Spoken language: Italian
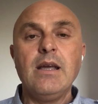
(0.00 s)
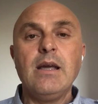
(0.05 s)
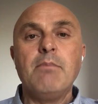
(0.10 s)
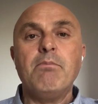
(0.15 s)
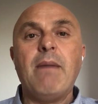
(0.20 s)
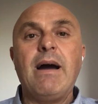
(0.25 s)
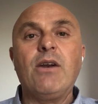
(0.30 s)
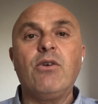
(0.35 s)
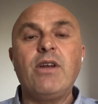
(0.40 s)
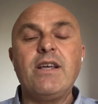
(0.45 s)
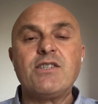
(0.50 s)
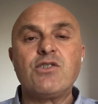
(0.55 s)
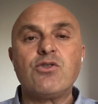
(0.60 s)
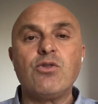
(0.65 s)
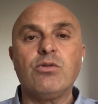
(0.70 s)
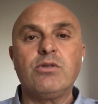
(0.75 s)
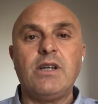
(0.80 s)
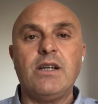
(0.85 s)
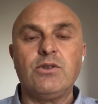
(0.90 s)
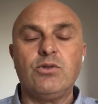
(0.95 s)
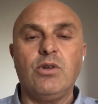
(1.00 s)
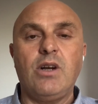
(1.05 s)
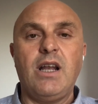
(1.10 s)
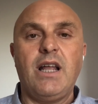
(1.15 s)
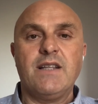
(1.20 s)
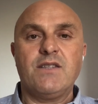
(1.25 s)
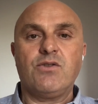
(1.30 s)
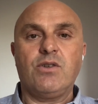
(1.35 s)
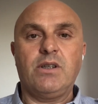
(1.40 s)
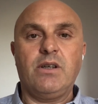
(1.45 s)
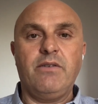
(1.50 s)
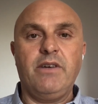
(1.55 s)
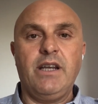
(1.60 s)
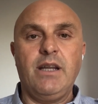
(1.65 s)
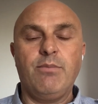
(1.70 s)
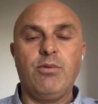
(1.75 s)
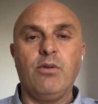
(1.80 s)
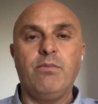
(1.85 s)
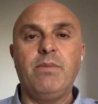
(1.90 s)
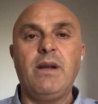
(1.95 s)
Ma non è soltanto la Lazio ad avere
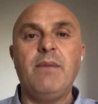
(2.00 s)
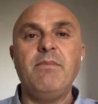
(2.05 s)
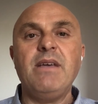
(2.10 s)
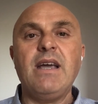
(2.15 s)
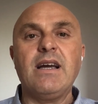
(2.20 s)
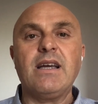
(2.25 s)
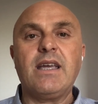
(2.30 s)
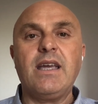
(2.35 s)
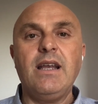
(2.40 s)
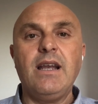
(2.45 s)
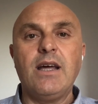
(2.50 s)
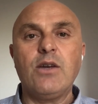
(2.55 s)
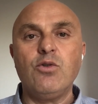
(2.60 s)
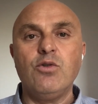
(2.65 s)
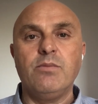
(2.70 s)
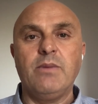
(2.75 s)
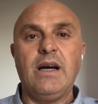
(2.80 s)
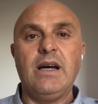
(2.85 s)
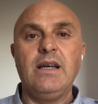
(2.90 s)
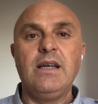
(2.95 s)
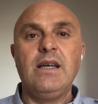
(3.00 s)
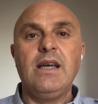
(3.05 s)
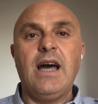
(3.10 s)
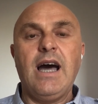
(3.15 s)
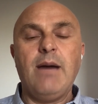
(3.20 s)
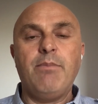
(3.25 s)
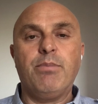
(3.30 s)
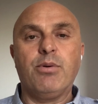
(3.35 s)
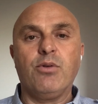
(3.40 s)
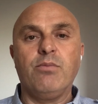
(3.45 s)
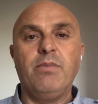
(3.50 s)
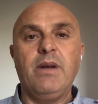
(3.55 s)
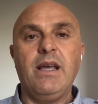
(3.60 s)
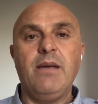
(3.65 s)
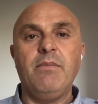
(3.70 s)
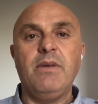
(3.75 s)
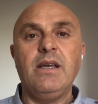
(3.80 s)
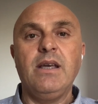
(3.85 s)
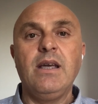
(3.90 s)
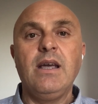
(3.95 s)
problemi, anche la Roma ha
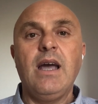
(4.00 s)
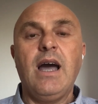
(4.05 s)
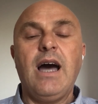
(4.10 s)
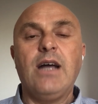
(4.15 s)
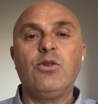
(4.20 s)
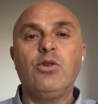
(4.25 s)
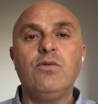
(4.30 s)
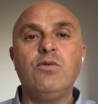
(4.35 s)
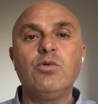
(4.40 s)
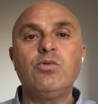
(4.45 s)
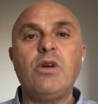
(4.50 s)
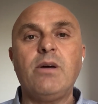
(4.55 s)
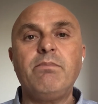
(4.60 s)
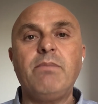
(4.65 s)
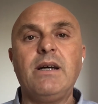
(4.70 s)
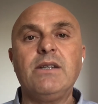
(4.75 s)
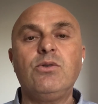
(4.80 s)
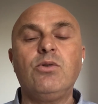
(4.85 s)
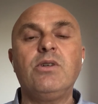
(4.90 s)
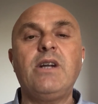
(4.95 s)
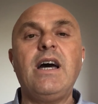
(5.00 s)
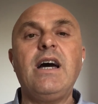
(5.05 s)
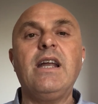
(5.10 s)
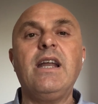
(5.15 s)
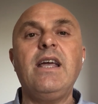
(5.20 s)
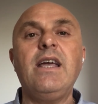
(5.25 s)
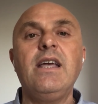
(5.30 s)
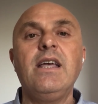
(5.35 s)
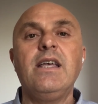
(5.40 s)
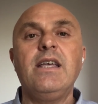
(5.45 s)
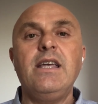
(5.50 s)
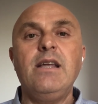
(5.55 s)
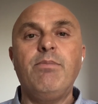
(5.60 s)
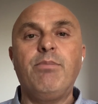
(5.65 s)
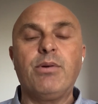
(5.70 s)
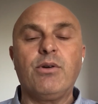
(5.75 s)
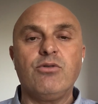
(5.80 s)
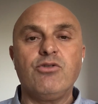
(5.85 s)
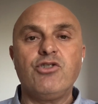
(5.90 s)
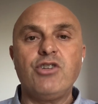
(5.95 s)
problemi. Ha dovuto abbandonare il
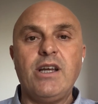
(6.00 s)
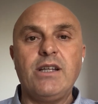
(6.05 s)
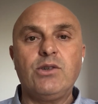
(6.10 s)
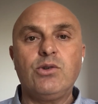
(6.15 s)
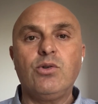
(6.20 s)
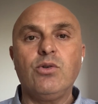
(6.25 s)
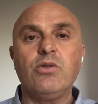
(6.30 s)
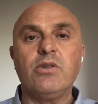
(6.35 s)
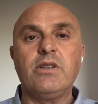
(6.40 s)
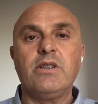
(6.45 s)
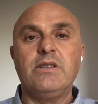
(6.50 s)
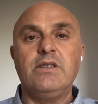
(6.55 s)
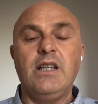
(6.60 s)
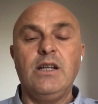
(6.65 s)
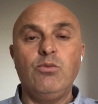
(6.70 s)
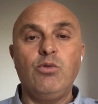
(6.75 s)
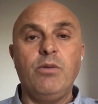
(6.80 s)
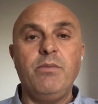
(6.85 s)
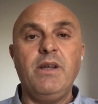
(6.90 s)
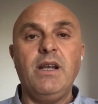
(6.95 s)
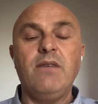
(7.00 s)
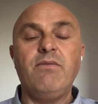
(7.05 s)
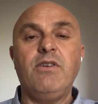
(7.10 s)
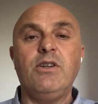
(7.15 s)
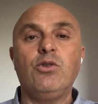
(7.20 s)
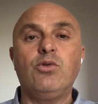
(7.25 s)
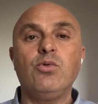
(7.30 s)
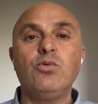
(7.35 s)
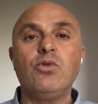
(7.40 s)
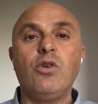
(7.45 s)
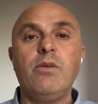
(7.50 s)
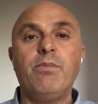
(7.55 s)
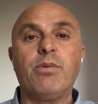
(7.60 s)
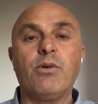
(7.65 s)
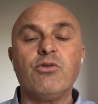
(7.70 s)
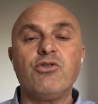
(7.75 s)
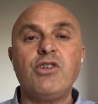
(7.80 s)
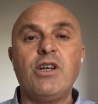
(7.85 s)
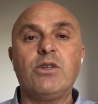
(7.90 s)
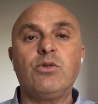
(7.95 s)
progetto nel 2021, il
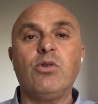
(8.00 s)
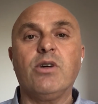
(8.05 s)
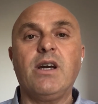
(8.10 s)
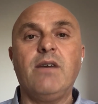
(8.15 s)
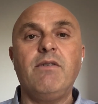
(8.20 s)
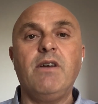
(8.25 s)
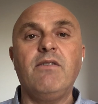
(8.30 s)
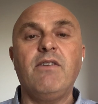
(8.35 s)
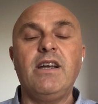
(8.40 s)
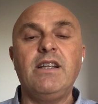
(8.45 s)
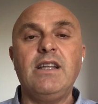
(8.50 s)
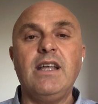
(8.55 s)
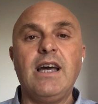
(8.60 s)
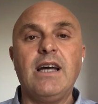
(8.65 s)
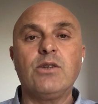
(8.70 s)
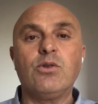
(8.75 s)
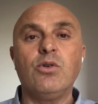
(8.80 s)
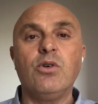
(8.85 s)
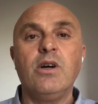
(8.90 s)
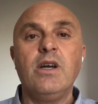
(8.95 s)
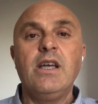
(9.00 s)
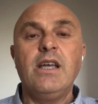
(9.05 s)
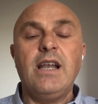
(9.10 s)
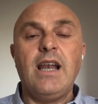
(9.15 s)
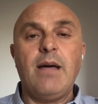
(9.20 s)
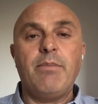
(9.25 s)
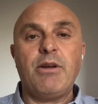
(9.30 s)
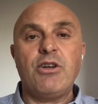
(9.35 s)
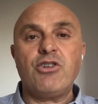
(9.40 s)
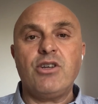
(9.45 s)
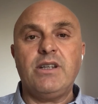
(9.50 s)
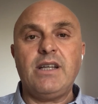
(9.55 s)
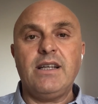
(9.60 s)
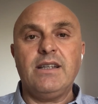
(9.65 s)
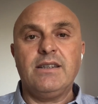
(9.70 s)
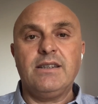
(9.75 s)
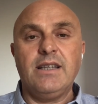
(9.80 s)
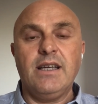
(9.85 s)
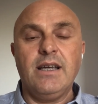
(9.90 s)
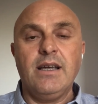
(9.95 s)
progetto che aveva ideato la
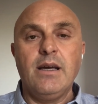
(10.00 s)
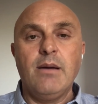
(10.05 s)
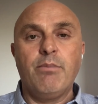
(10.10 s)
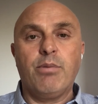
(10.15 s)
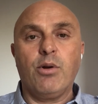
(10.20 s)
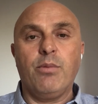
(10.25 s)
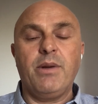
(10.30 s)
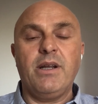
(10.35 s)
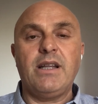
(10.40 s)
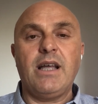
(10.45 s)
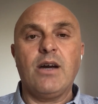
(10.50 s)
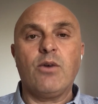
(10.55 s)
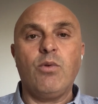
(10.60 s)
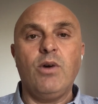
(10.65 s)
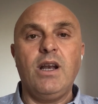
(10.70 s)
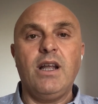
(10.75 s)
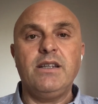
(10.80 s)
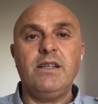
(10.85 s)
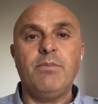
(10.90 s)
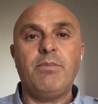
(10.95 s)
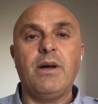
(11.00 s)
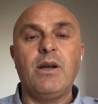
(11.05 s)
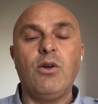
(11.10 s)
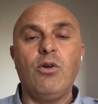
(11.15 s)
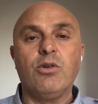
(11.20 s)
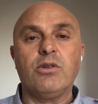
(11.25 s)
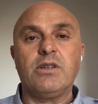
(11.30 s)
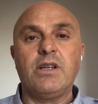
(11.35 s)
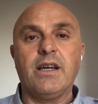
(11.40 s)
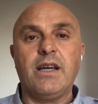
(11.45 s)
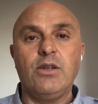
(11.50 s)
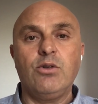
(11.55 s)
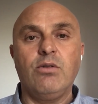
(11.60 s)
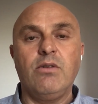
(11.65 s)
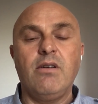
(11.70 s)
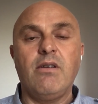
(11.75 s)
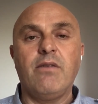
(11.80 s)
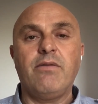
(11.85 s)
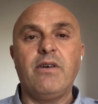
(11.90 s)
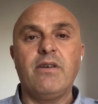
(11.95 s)
precedente proprietà, quella di Pallotta, che
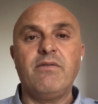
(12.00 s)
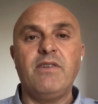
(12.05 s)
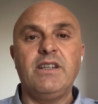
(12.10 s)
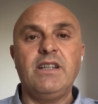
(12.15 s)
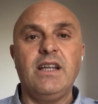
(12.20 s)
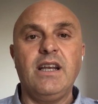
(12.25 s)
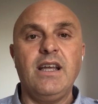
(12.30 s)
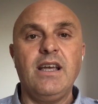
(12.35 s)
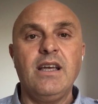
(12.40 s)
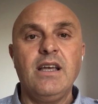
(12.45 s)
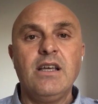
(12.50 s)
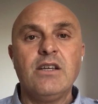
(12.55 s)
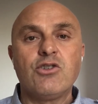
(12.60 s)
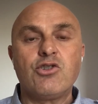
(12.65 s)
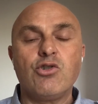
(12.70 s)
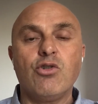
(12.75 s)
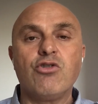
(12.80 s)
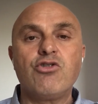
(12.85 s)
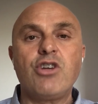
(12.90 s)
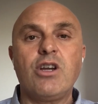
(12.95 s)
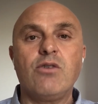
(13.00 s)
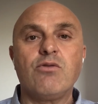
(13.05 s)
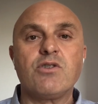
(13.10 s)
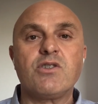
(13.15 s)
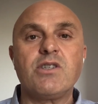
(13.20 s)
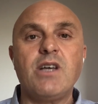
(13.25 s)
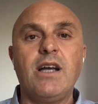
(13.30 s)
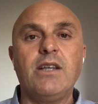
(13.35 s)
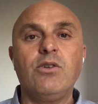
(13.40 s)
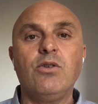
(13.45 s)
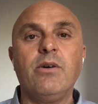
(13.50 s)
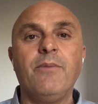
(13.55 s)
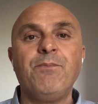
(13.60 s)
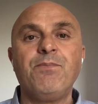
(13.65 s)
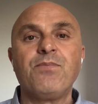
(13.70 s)
doveva far vedere sorgere lo stadio